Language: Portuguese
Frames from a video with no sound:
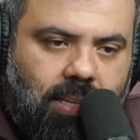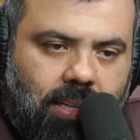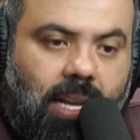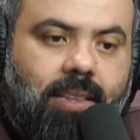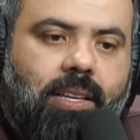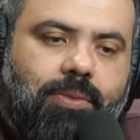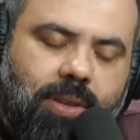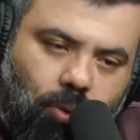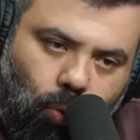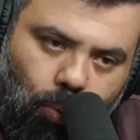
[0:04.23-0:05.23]
da
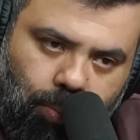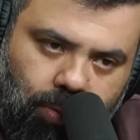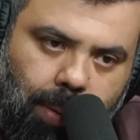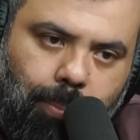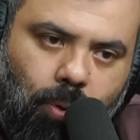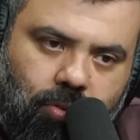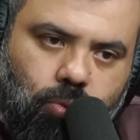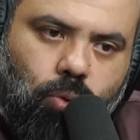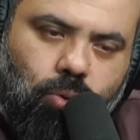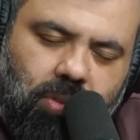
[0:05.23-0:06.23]
TV Globo, depois de
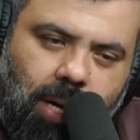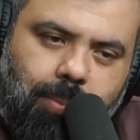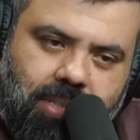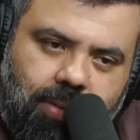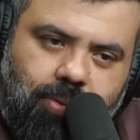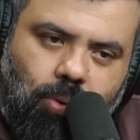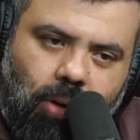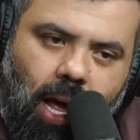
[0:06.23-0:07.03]
todo o tempo que você ficou lá?